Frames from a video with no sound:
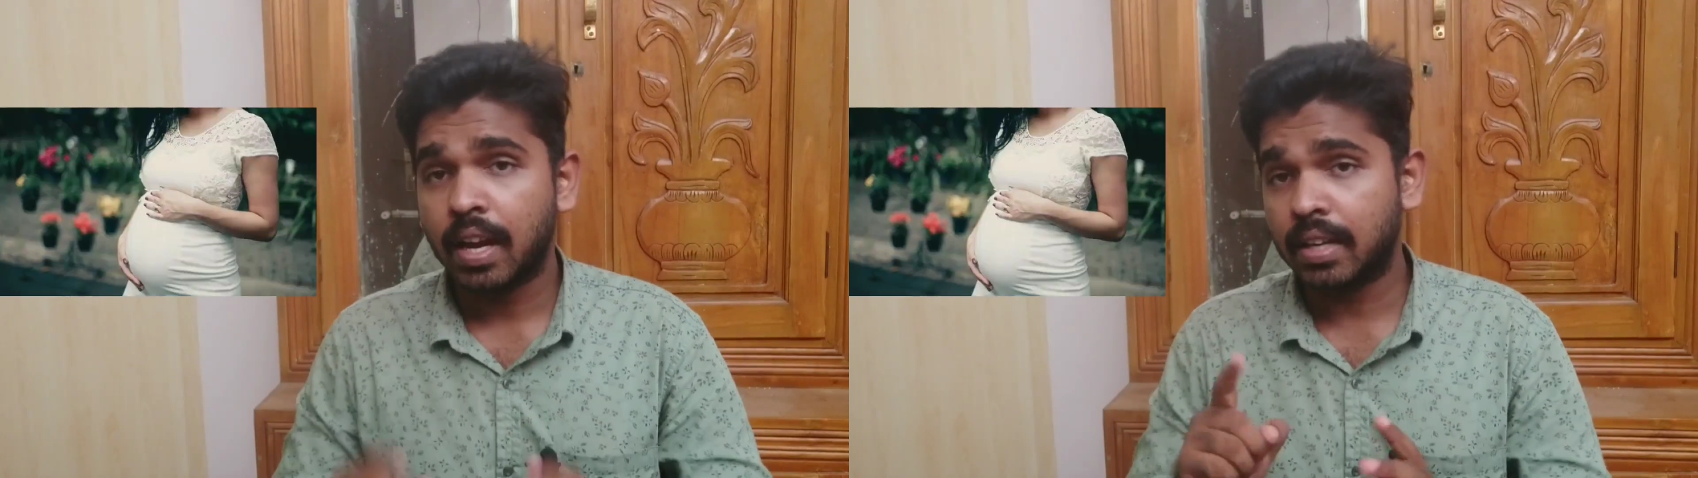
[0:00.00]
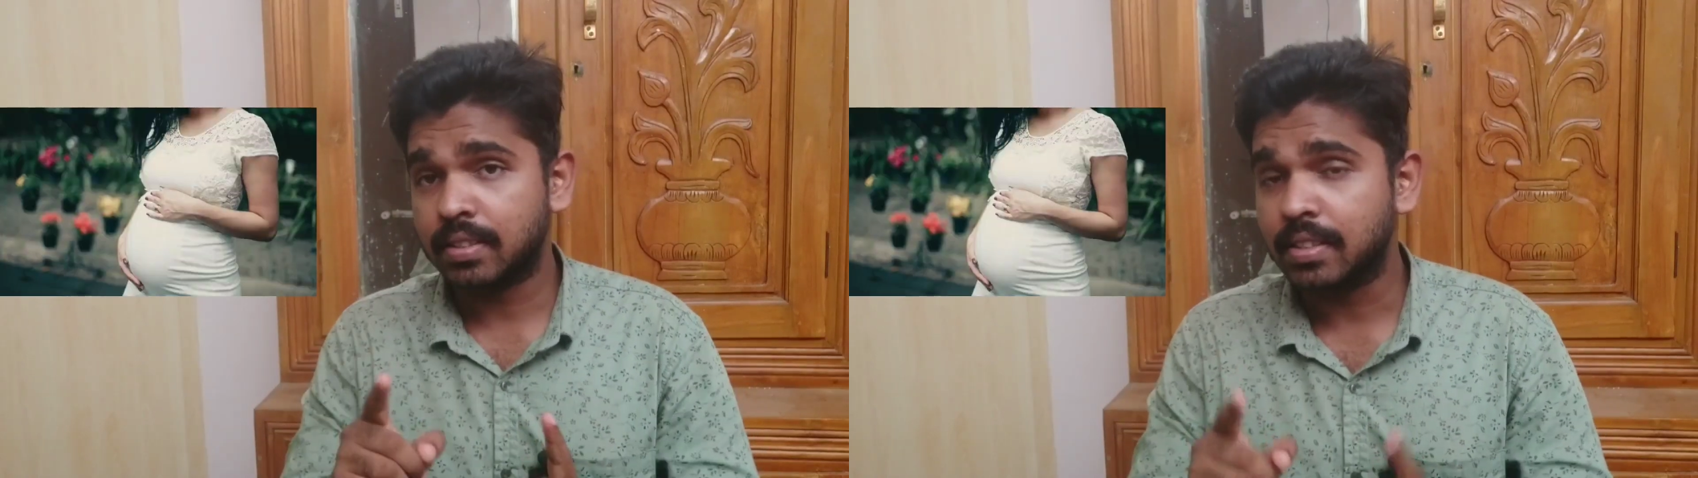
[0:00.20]

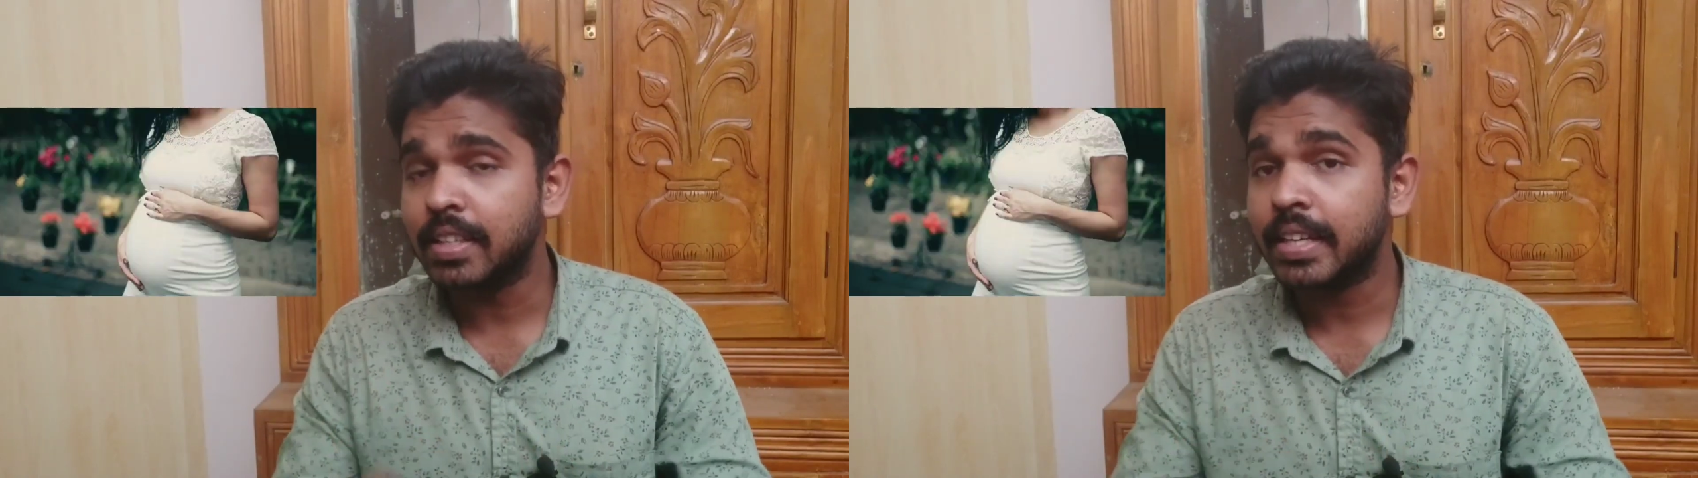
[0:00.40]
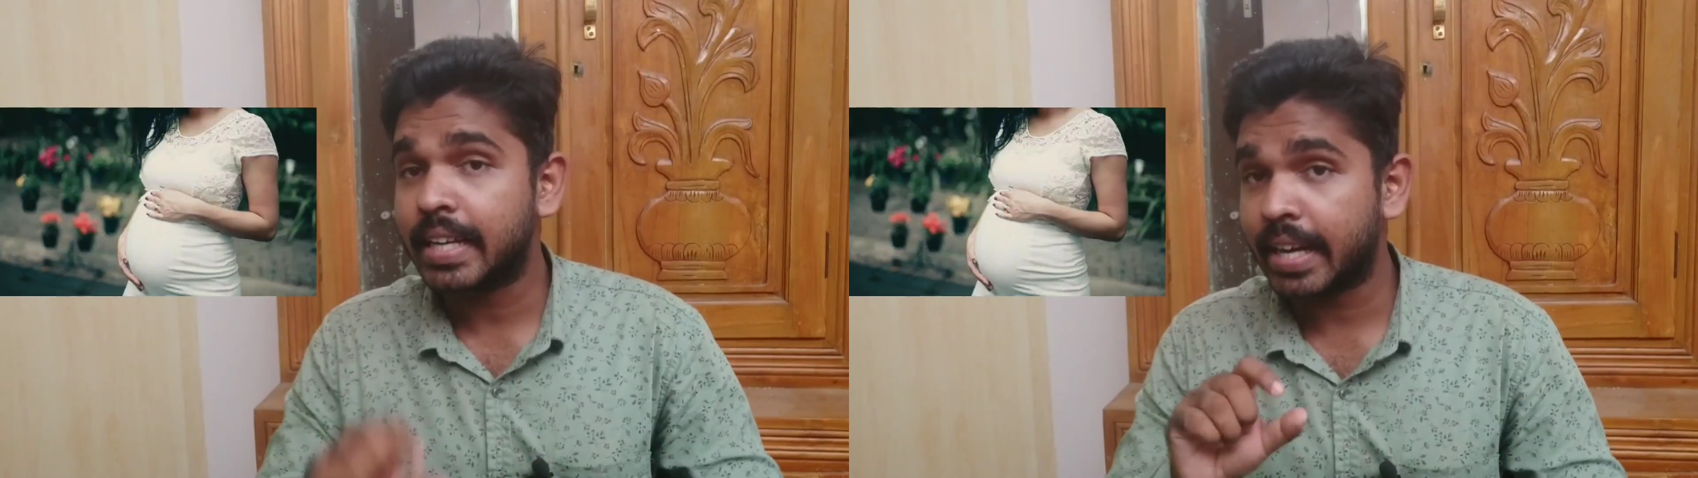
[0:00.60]
அடுத்தது
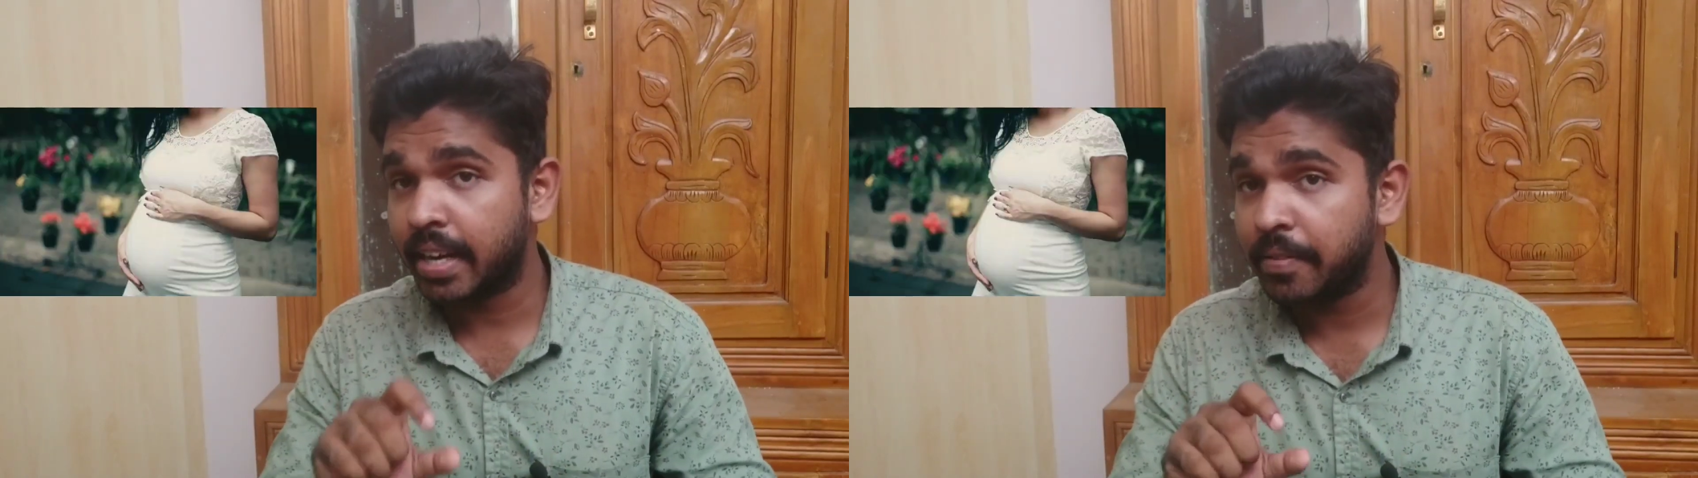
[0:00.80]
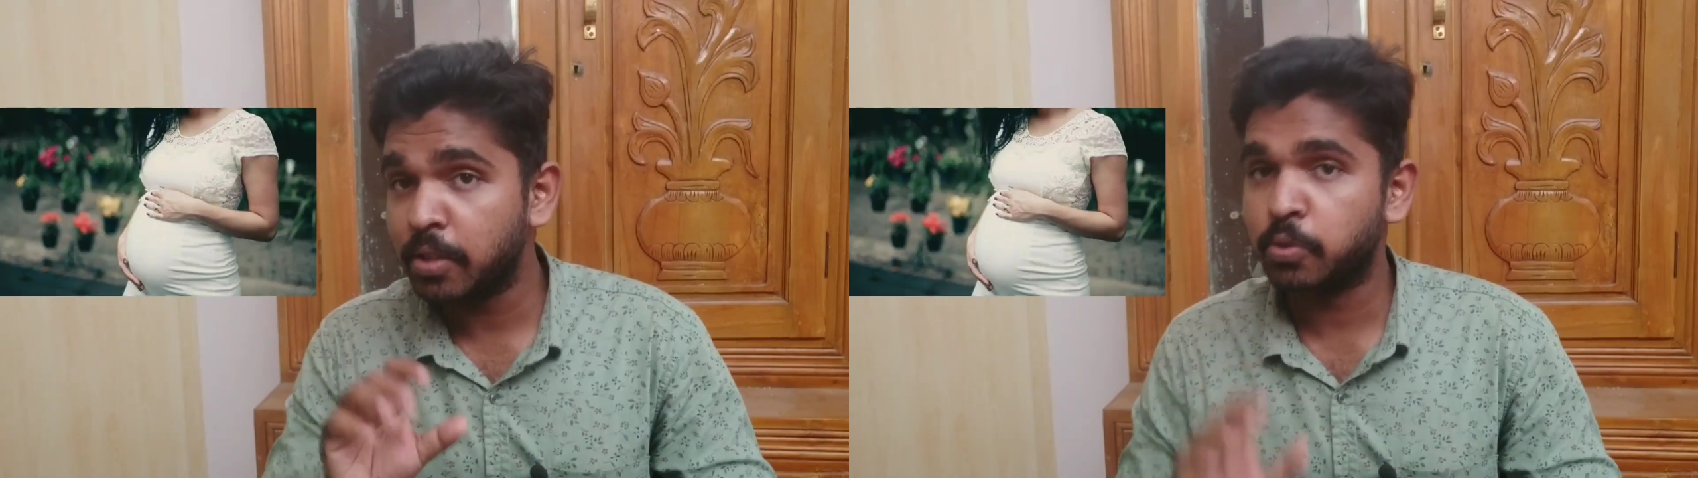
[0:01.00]

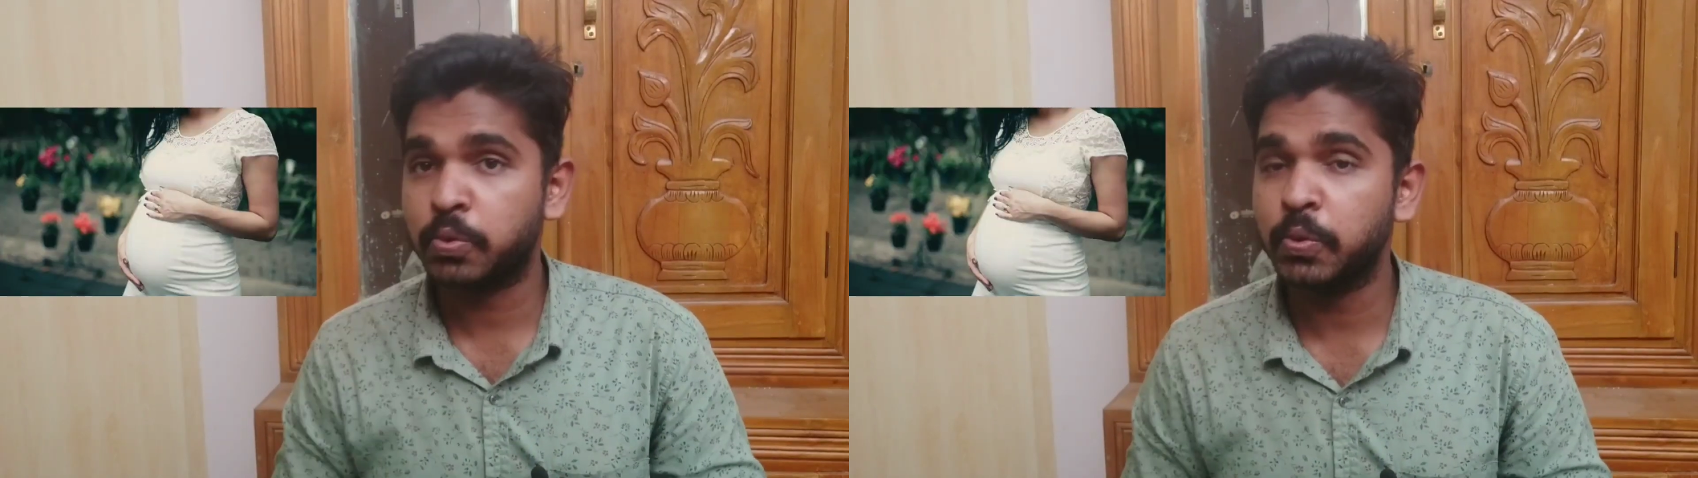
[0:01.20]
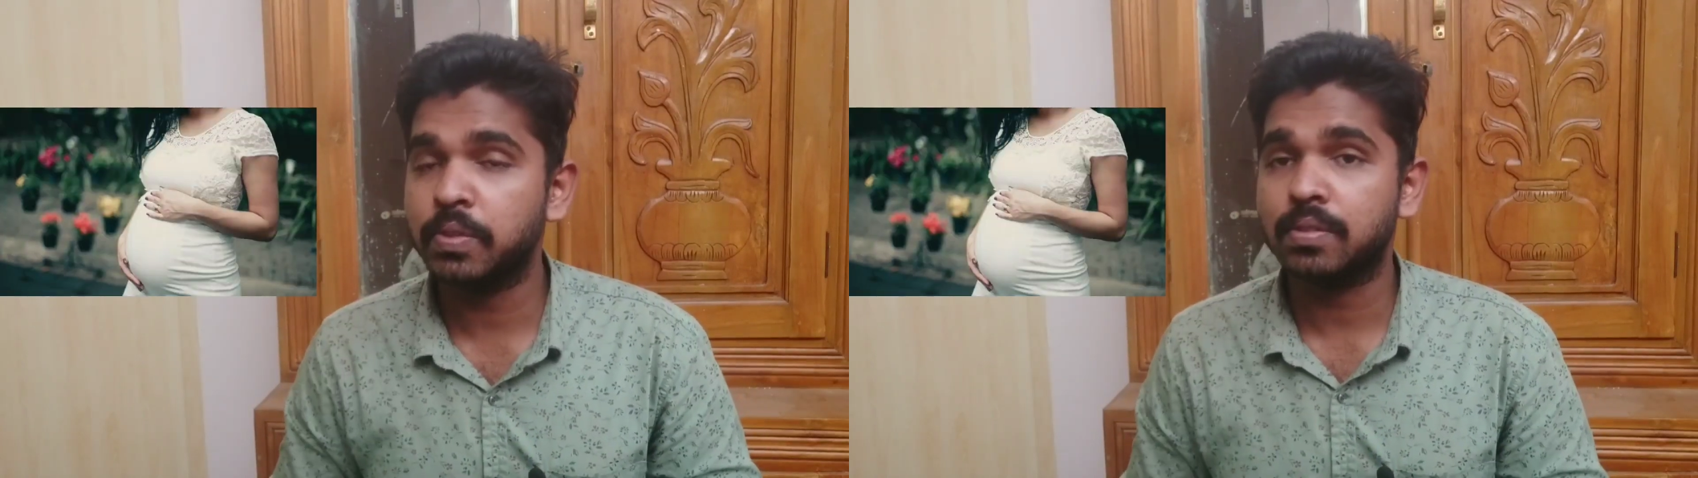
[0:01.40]
கிரேவிங்
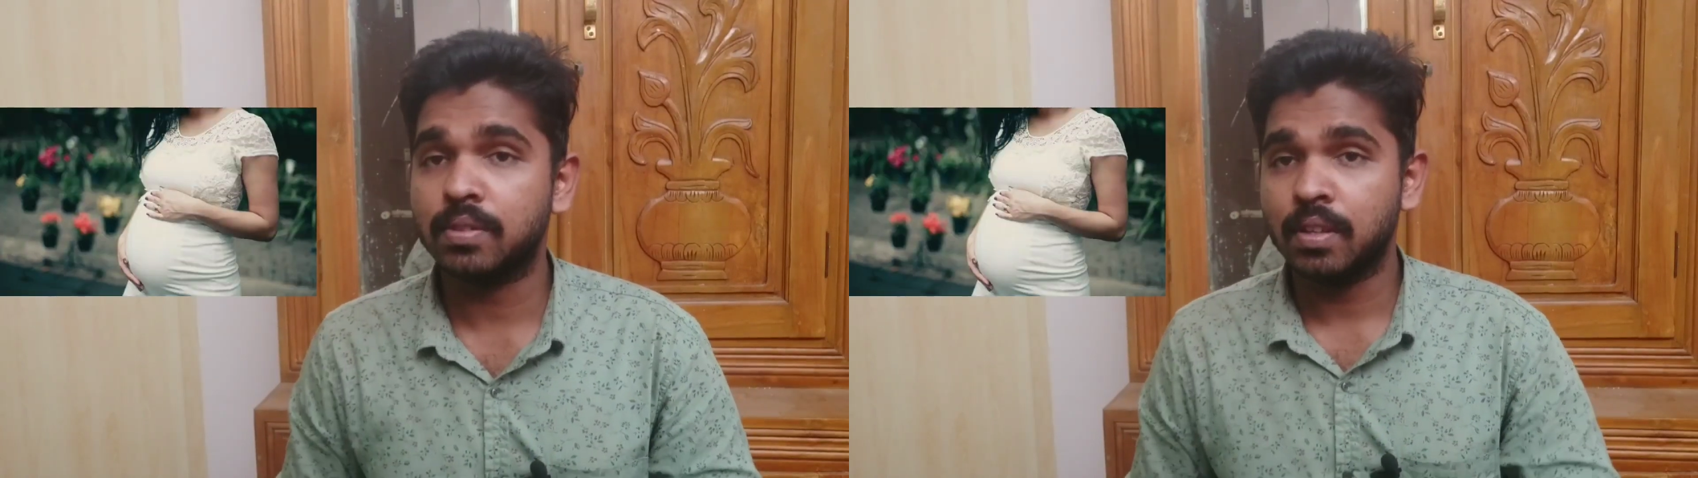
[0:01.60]
ஸ்வீட்ஸ்